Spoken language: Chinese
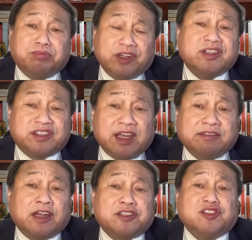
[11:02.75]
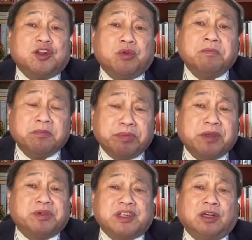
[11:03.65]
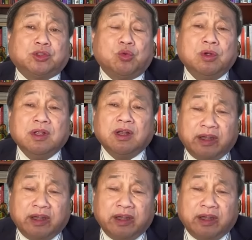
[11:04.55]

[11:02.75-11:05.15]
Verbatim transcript: 跟现代政治文明并不相通。